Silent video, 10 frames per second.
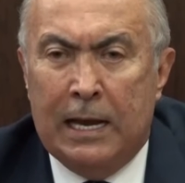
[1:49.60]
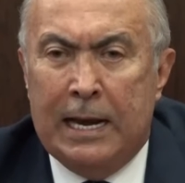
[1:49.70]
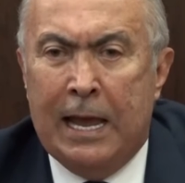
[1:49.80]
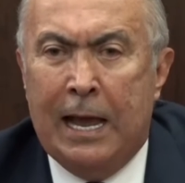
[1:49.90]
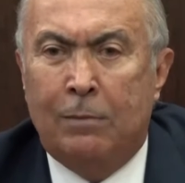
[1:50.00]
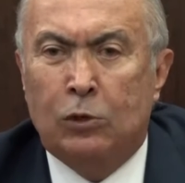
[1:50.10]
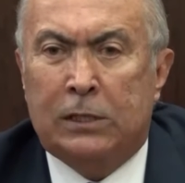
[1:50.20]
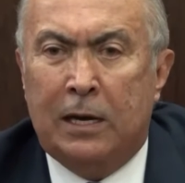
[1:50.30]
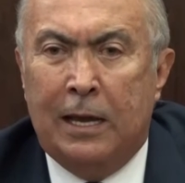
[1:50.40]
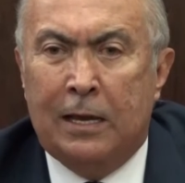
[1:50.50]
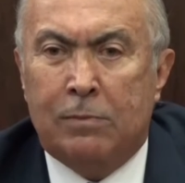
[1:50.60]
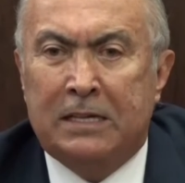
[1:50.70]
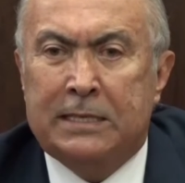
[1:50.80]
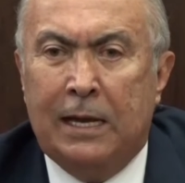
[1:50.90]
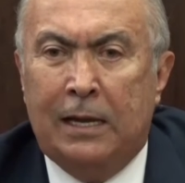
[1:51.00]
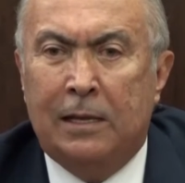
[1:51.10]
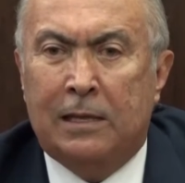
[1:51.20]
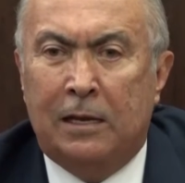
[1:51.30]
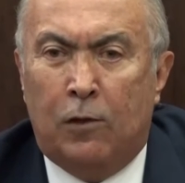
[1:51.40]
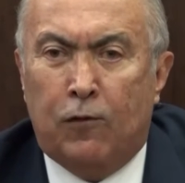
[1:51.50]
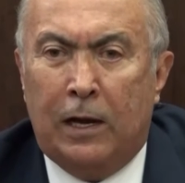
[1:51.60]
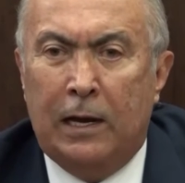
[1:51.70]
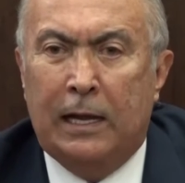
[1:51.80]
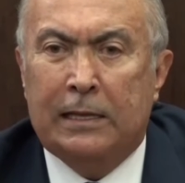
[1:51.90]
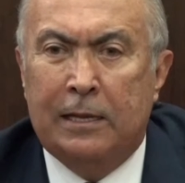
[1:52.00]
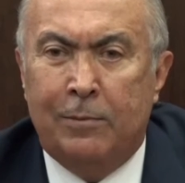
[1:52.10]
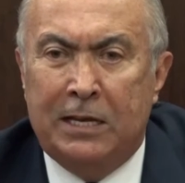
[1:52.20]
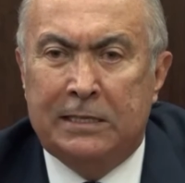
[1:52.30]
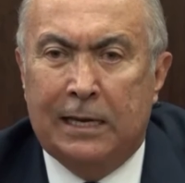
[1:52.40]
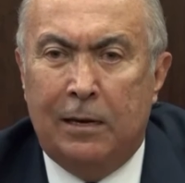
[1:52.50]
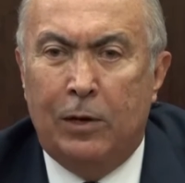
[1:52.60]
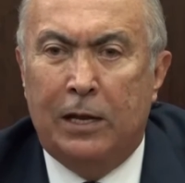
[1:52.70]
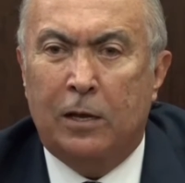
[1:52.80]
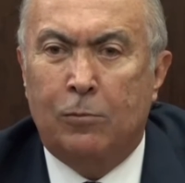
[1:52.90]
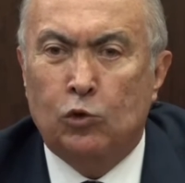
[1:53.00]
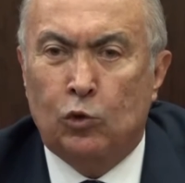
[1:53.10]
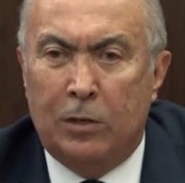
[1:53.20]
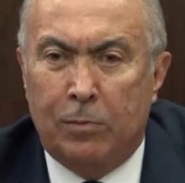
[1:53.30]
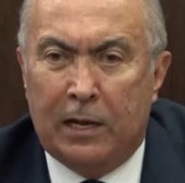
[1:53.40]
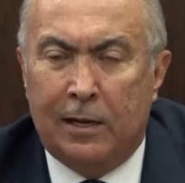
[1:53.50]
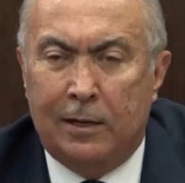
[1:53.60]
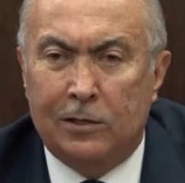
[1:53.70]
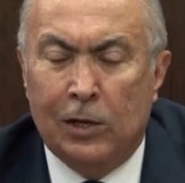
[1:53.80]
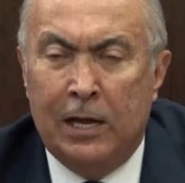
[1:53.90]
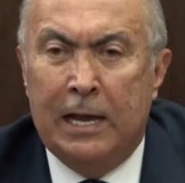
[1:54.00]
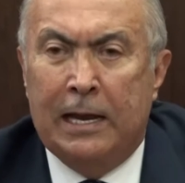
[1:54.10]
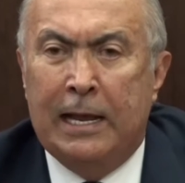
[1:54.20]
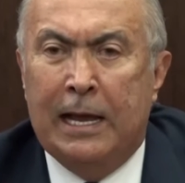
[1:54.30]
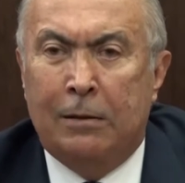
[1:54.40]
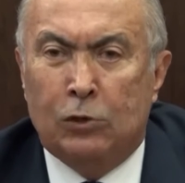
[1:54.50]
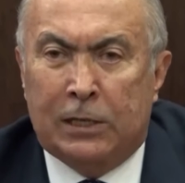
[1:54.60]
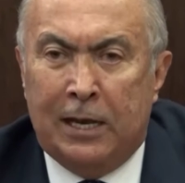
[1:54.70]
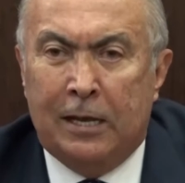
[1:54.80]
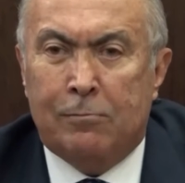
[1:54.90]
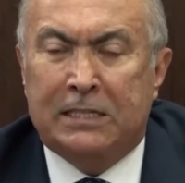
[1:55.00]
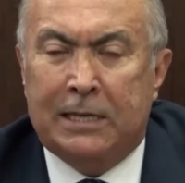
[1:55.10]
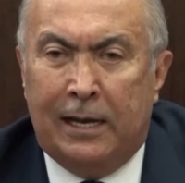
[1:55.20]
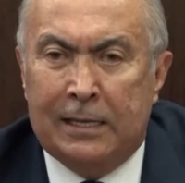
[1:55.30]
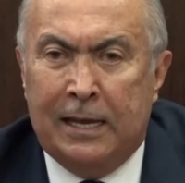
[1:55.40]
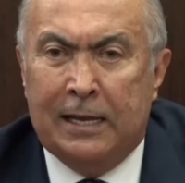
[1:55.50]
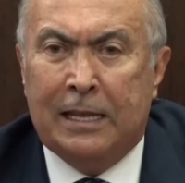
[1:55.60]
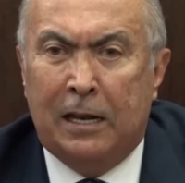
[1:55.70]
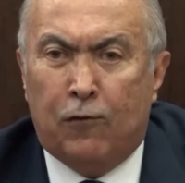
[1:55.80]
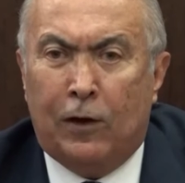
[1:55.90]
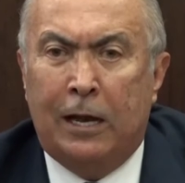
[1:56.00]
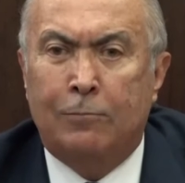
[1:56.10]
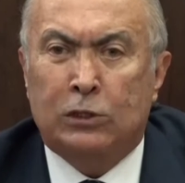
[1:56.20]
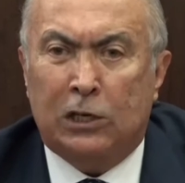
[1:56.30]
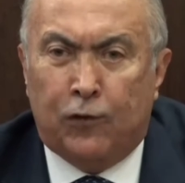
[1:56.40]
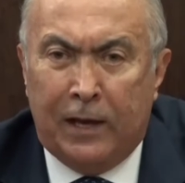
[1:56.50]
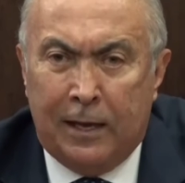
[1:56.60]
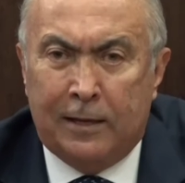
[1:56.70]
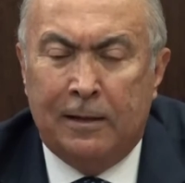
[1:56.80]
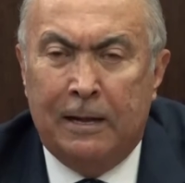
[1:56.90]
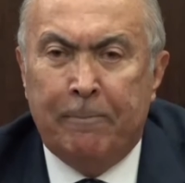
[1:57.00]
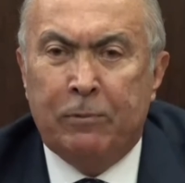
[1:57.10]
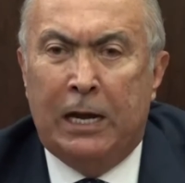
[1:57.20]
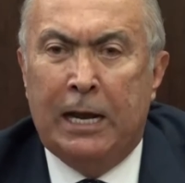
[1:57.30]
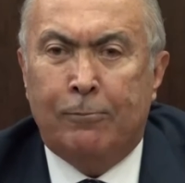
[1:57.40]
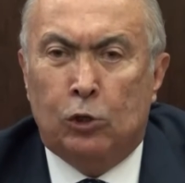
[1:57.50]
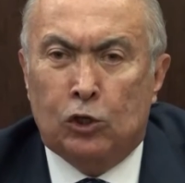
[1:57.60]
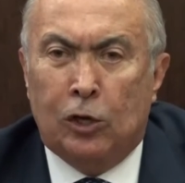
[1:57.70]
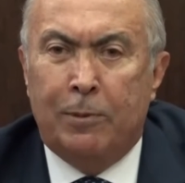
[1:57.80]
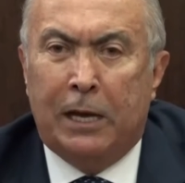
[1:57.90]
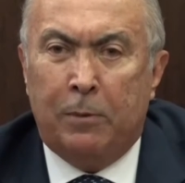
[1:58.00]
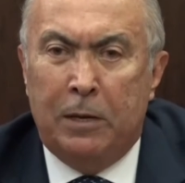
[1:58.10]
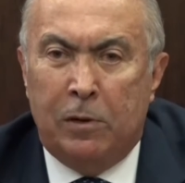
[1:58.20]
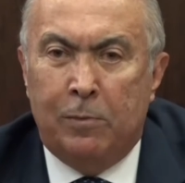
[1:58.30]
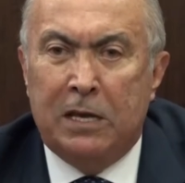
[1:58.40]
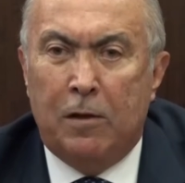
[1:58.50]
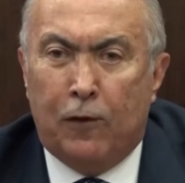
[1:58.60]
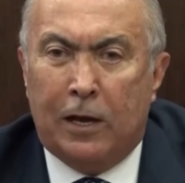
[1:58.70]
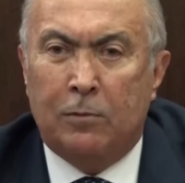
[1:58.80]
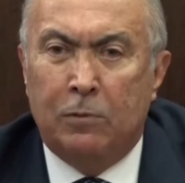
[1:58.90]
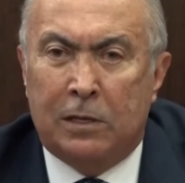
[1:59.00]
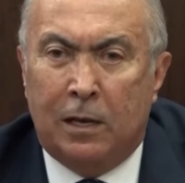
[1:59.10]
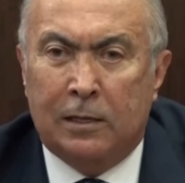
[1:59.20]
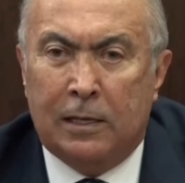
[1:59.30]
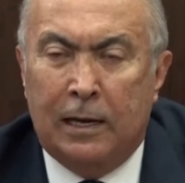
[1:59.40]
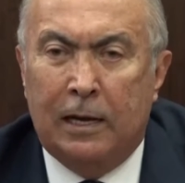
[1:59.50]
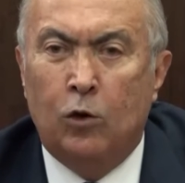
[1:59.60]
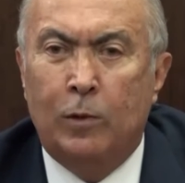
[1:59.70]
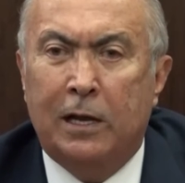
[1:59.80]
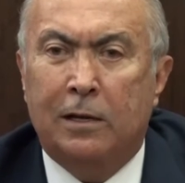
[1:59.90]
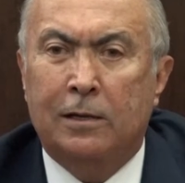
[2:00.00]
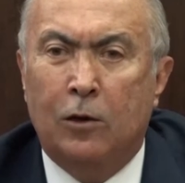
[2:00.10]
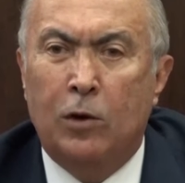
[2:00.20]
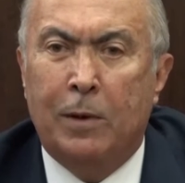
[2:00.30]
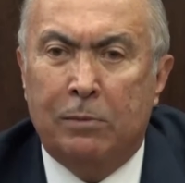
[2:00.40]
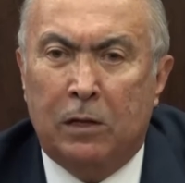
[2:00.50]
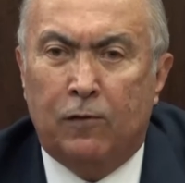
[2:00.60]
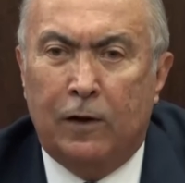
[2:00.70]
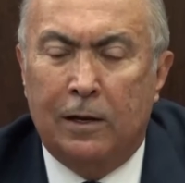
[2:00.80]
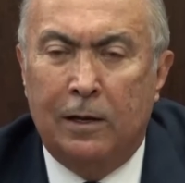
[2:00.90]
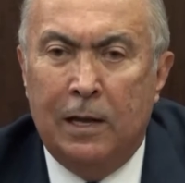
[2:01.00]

ليه هالمصريات ما نساعدت تندفع لهالتلاميذ يلي بالاخر موجودين بالخارج؟ ليه هالمصريات ما ساعدناها تندفع للمستشفيات يلي عم تشتغل ب 40% فقط من طاقتها لانه بالاخر الدوله ما عم تدفع؟